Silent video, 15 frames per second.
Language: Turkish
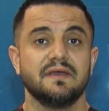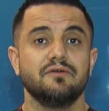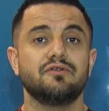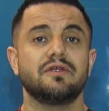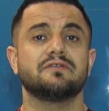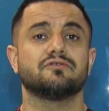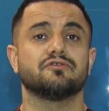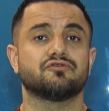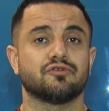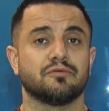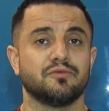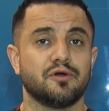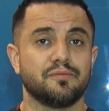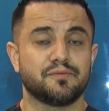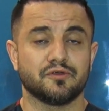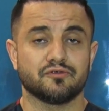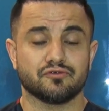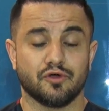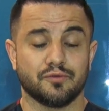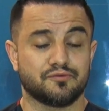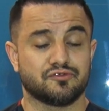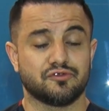üretrostomi op
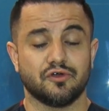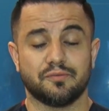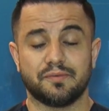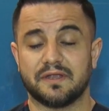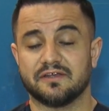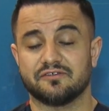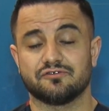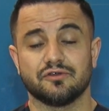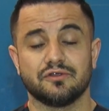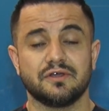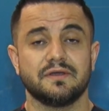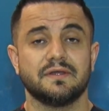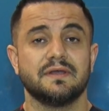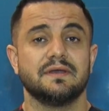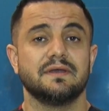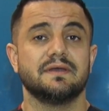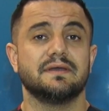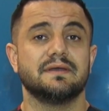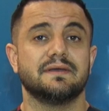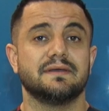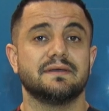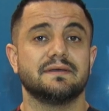op operasyonu
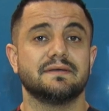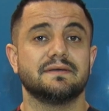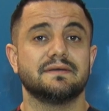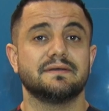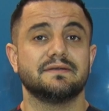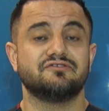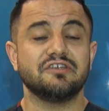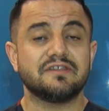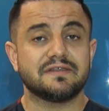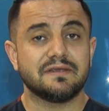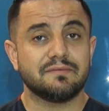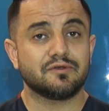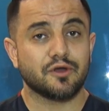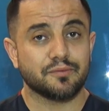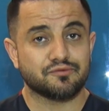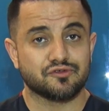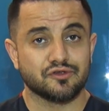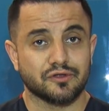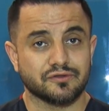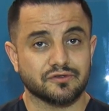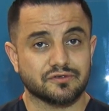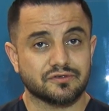e, ciddi bir
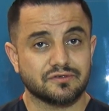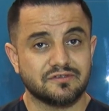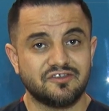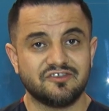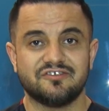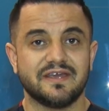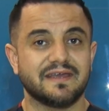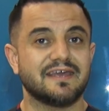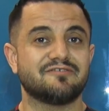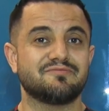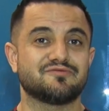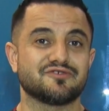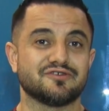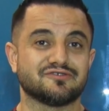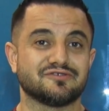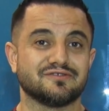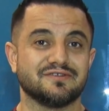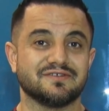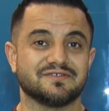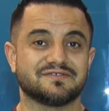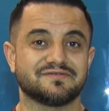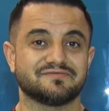opsiyondur. Çiçeğe geçmiş olsun
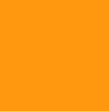diyoruz.